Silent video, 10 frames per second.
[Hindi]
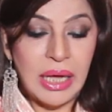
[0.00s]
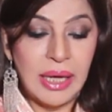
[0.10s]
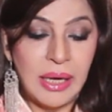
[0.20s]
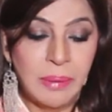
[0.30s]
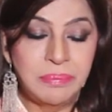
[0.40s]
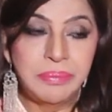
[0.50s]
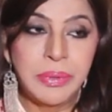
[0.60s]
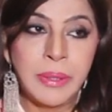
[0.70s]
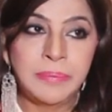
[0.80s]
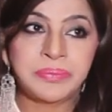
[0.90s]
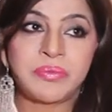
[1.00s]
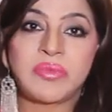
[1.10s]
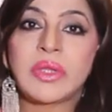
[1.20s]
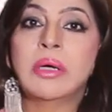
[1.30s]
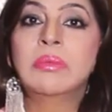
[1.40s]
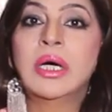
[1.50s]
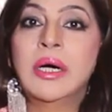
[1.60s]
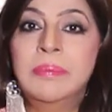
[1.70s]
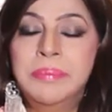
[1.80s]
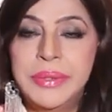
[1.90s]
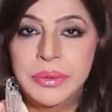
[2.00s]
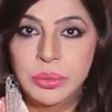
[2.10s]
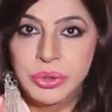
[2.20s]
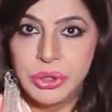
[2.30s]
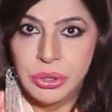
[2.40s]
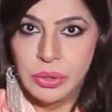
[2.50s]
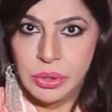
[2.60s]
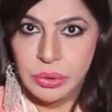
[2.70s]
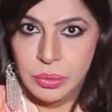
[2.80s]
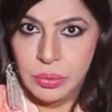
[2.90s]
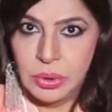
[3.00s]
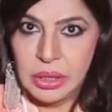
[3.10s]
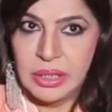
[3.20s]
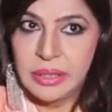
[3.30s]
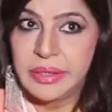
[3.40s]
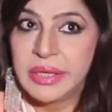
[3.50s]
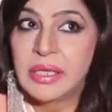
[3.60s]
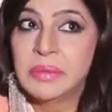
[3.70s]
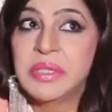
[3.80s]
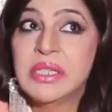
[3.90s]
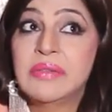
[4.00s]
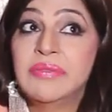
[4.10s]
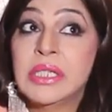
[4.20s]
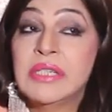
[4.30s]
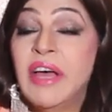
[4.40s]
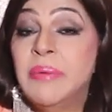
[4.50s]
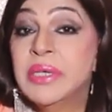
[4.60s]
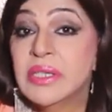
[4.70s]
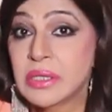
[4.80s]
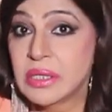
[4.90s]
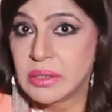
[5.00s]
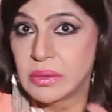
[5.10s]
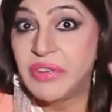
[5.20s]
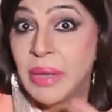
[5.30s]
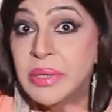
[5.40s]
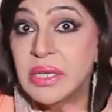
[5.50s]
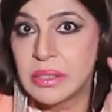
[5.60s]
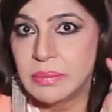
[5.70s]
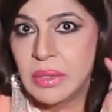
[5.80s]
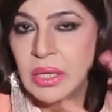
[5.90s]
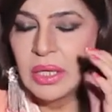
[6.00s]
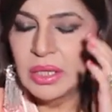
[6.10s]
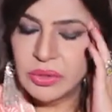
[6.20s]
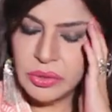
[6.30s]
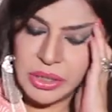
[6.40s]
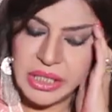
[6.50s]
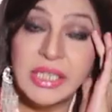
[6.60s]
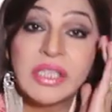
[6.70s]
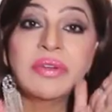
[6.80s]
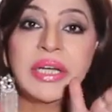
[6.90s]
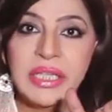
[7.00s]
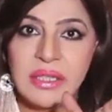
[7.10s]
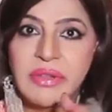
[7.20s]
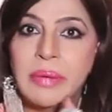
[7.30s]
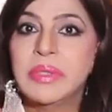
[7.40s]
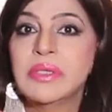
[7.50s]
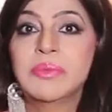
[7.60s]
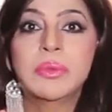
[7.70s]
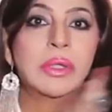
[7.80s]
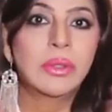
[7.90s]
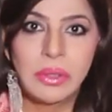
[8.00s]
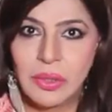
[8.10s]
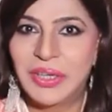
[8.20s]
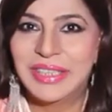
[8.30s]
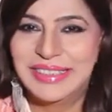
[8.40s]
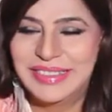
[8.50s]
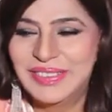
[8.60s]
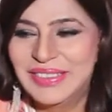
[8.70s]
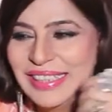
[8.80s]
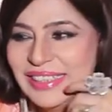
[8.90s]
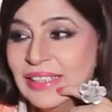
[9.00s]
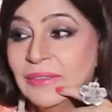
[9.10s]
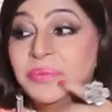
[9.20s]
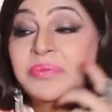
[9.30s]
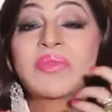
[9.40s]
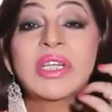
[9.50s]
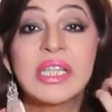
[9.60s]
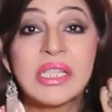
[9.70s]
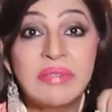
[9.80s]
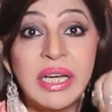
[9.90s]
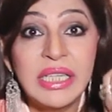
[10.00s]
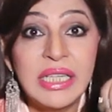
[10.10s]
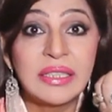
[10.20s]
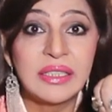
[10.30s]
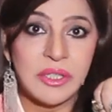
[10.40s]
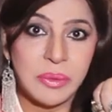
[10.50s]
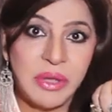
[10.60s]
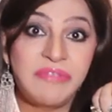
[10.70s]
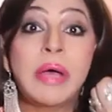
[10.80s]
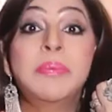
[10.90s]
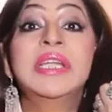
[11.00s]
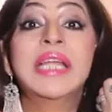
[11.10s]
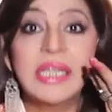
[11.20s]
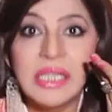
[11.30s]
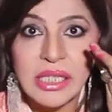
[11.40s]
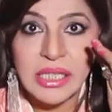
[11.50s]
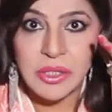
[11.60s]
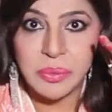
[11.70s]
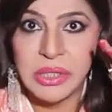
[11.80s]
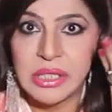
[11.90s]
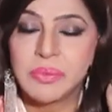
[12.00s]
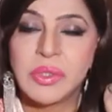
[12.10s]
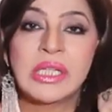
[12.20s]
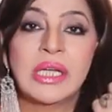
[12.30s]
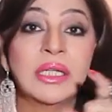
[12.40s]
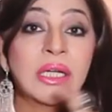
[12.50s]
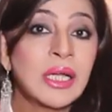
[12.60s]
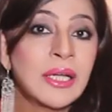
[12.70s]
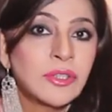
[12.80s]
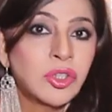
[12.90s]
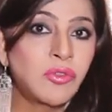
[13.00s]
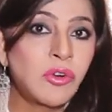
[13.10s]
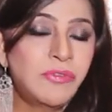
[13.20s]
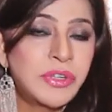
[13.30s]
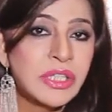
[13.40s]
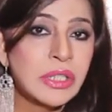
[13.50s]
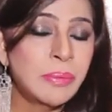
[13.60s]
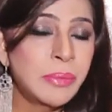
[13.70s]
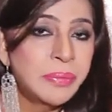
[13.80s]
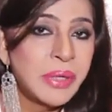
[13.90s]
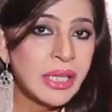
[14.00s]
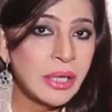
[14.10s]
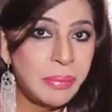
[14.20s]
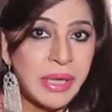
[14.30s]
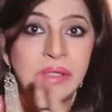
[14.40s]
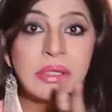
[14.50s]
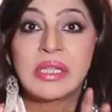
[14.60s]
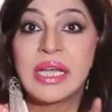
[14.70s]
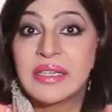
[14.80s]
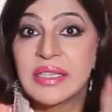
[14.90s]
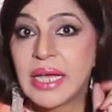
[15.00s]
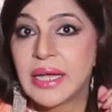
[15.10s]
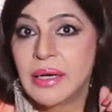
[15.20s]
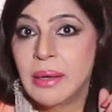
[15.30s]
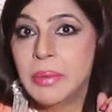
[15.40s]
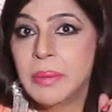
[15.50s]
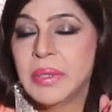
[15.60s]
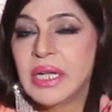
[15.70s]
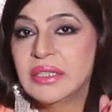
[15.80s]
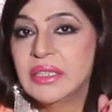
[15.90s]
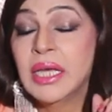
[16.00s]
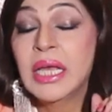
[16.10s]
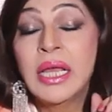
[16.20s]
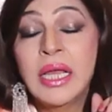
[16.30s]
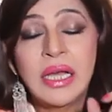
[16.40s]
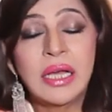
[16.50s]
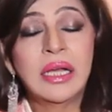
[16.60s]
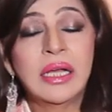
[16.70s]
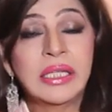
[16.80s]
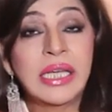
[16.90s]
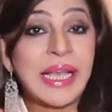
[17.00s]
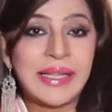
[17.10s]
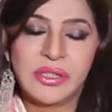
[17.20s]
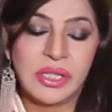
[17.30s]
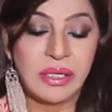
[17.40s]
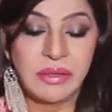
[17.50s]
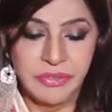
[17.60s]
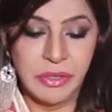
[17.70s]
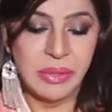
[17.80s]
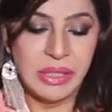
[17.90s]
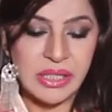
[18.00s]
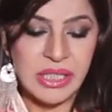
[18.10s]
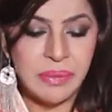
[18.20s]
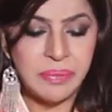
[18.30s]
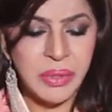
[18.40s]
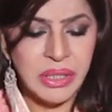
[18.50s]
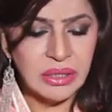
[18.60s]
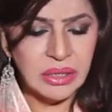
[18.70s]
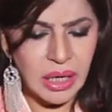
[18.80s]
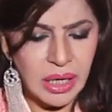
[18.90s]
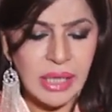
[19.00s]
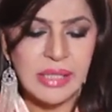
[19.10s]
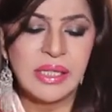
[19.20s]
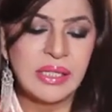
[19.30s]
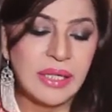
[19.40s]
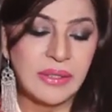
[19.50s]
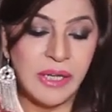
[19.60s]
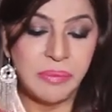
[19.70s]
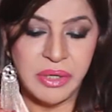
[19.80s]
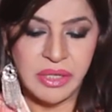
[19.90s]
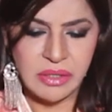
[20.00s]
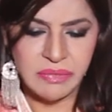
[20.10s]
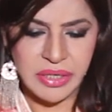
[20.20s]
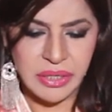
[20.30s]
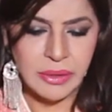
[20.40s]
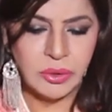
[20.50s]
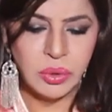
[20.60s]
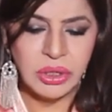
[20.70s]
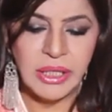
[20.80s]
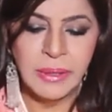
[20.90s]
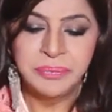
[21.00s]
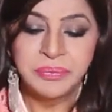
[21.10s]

अगर आप तमाम बरूज की औरतों को खड़ा करें फेमिनिस्ट फेमिनिज़म सॉरी निस्वानियत फेमिनिज़म तो बिल्कुल एक और चीज़ हो जाती है नस्वानियत किस में फैमिनानिटी किस में है सबसे ज़्यादा तो वो फर्स्ट नंबर पे आएगी पाइसिस एंड सेकंड नंबर पर आती है ये कैंसर फीमेल्स ये इंतहा से ज़्यादा इनमें नस्वानियत होती है